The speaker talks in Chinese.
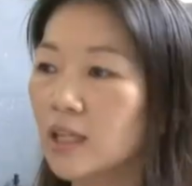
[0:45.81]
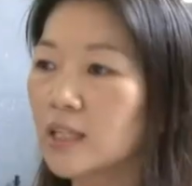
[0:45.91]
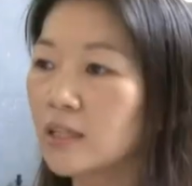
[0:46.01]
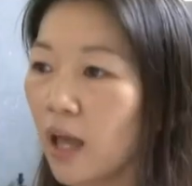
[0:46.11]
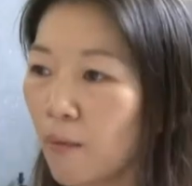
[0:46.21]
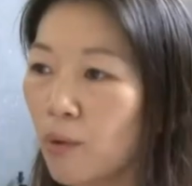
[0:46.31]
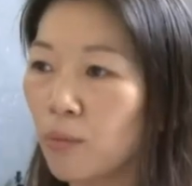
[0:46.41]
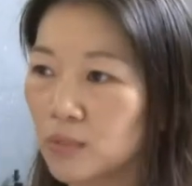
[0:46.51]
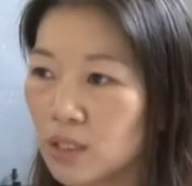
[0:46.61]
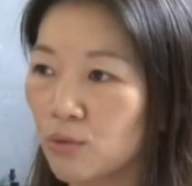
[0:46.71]
那在台湾，
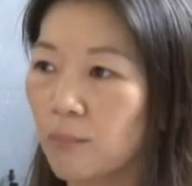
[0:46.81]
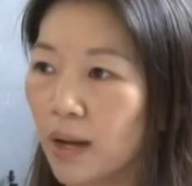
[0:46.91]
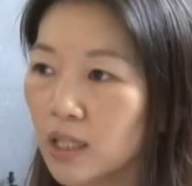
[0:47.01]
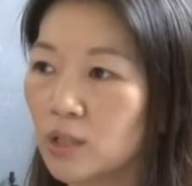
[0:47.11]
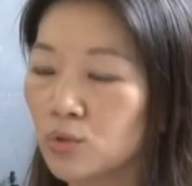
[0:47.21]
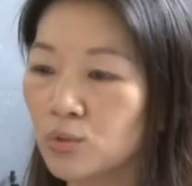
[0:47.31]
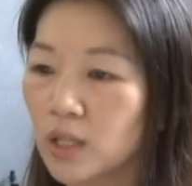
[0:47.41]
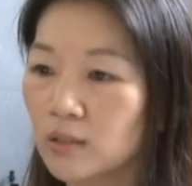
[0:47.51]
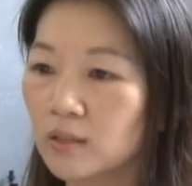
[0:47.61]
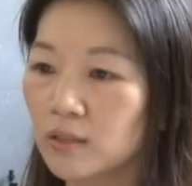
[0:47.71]
我们希望把艺术
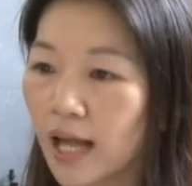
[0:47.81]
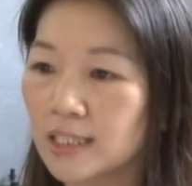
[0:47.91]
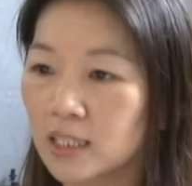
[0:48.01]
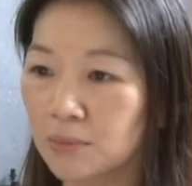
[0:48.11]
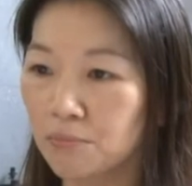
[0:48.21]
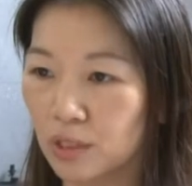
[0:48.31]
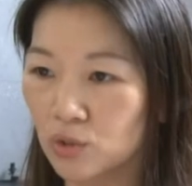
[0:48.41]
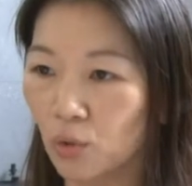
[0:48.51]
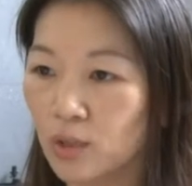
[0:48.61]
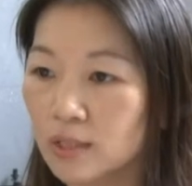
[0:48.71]
更拉近民
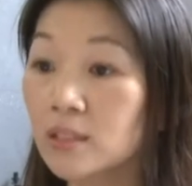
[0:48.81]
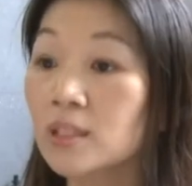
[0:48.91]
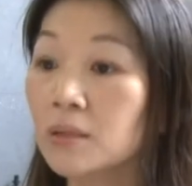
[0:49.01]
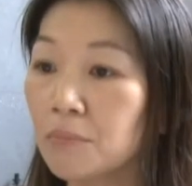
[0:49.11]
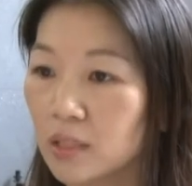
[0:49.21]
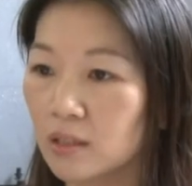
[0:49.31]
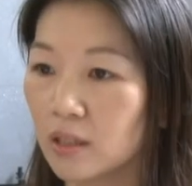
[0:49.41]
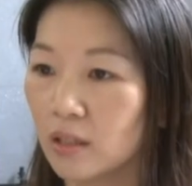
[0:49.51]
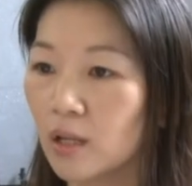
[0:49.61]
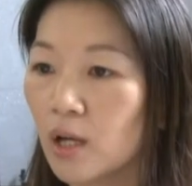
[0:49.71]
众，更亲民一
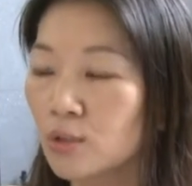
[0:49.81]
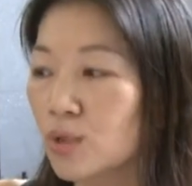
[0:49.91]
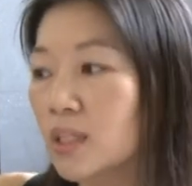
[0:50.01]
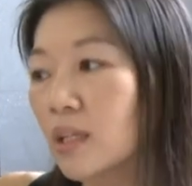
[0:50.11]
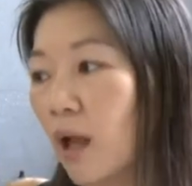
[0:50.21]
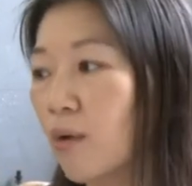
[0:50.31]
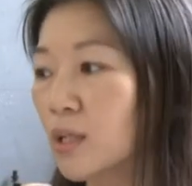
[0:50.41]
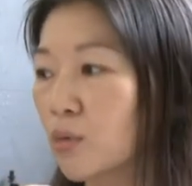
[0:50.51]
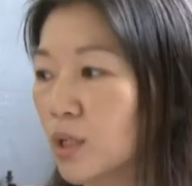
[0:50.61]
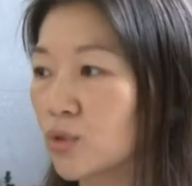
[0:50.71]
点。所以在台湾
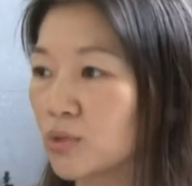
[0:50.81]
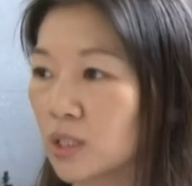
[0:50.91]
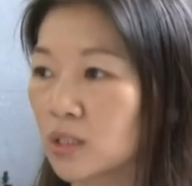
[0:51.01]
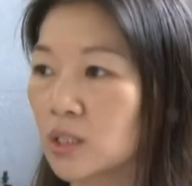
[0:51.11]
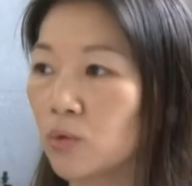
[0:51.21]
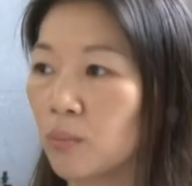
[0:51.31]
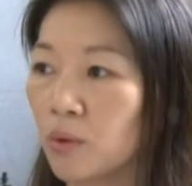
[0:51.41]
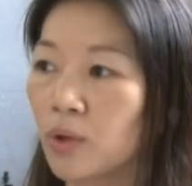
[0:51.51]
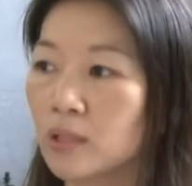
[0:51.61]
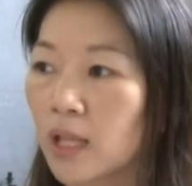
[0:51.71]
的观众形式，我们
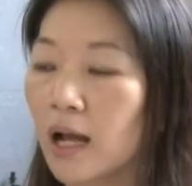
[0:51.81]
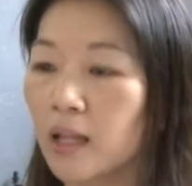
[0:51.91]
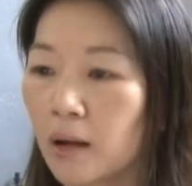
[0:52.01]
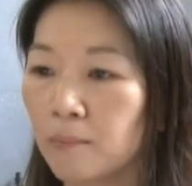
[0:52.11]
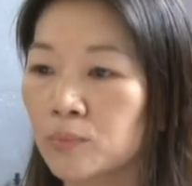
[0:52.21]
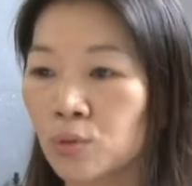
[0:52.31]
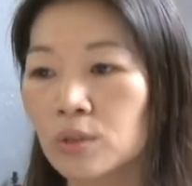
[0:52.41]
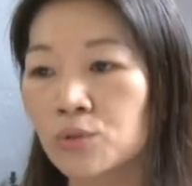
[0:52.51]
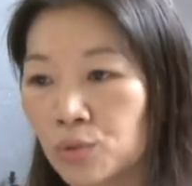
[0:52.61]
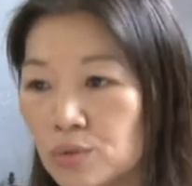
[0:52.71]
会大量除
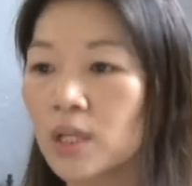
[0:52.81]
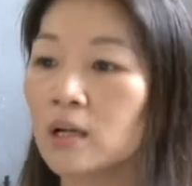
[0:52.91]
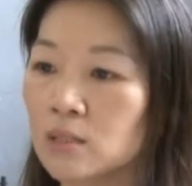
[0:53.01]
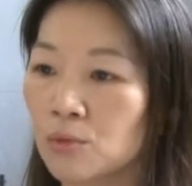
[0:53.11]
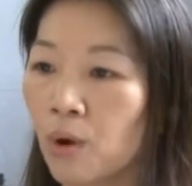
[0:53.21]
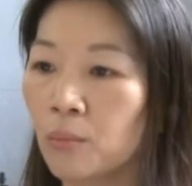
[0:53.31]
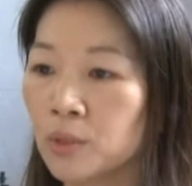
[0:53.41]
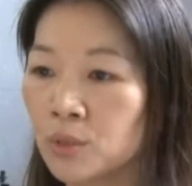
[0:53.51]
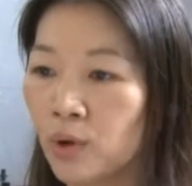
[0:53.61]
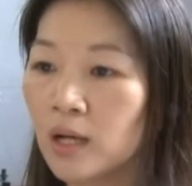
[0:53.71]
了剧场之外，我们
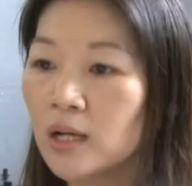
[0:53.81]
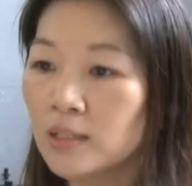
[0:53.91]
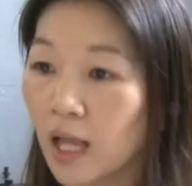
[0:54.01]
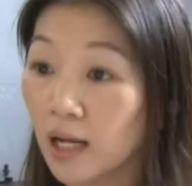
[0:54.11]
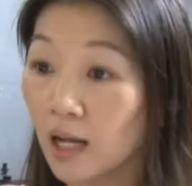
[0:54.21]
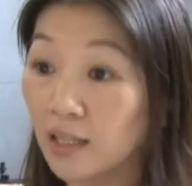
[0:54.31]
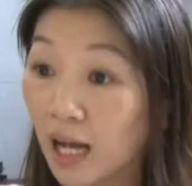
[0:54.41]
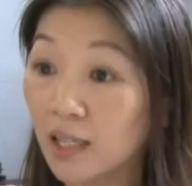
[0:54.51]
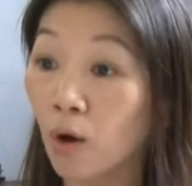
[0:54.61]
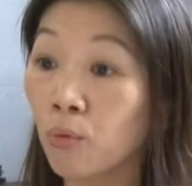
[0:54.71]
希望大量
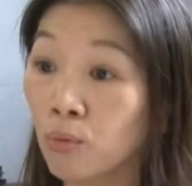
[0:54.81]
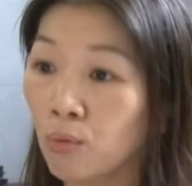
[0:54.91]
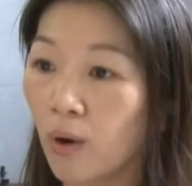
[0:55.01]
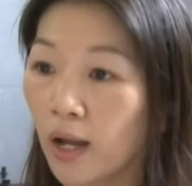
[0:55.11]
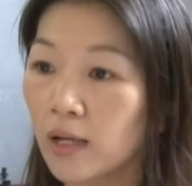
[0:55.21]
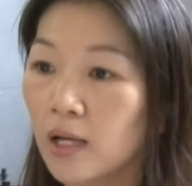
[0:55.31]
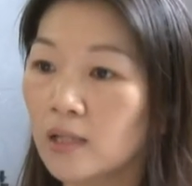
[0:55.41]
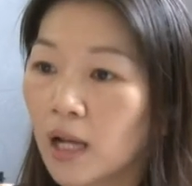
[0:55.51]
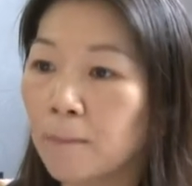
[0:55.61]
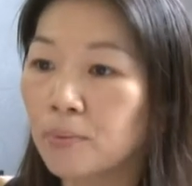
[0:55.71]
拉到户外，
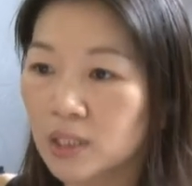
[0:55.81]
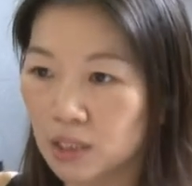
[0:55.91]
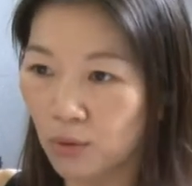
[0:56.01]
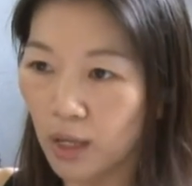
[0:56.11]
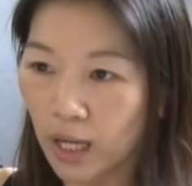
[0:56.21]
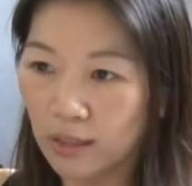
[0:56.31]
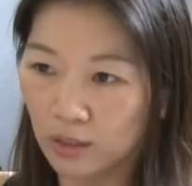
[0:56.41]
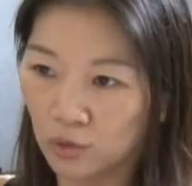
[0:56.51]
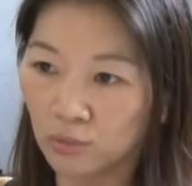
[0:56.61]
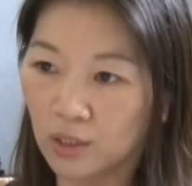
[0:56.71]
让不习惯看
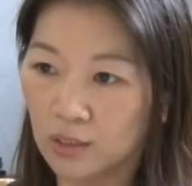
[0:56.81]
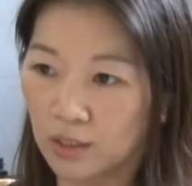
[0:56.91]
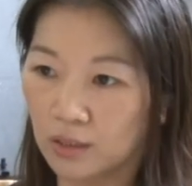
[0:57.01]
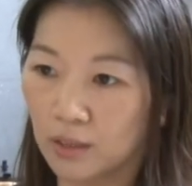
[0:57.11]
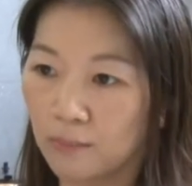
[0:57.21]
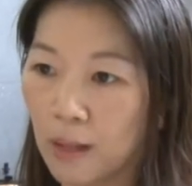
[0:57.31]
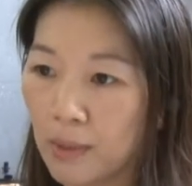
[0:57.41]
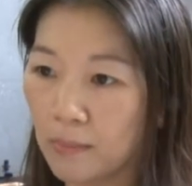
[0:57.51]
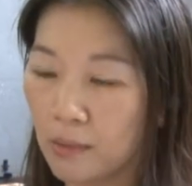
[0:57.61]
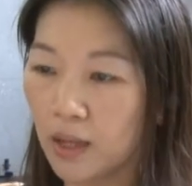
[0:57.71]
演出的人呢，慢
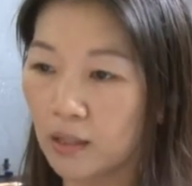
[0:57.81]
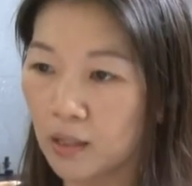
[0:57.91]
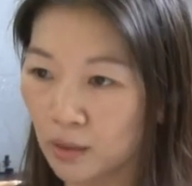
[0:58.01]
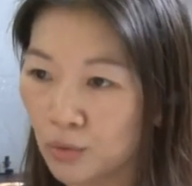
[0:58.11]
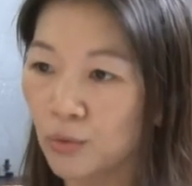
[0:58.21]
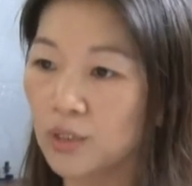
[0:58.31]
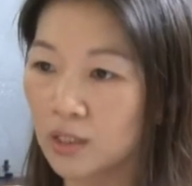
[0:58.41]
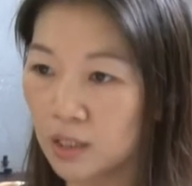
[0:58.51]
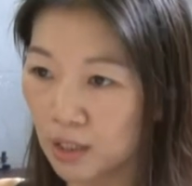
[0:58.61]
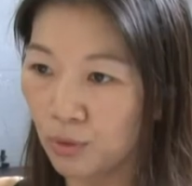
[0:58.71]
慢慢慢更多的
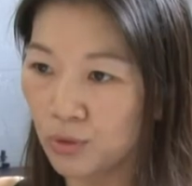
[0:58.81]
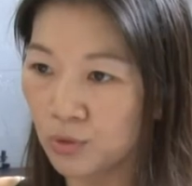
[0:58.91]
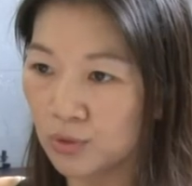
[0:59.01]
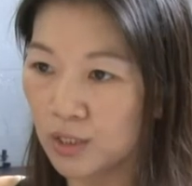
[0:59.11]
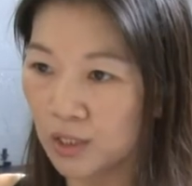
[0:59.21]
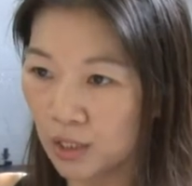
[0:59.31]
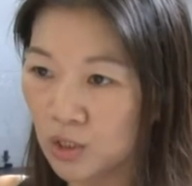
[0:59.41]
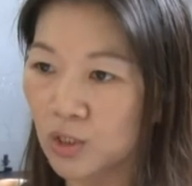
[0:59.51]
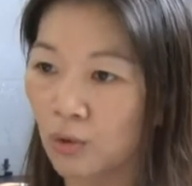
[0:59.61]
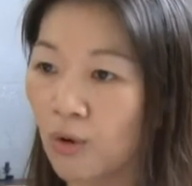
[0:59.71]
机会去接
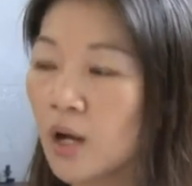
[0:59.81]
受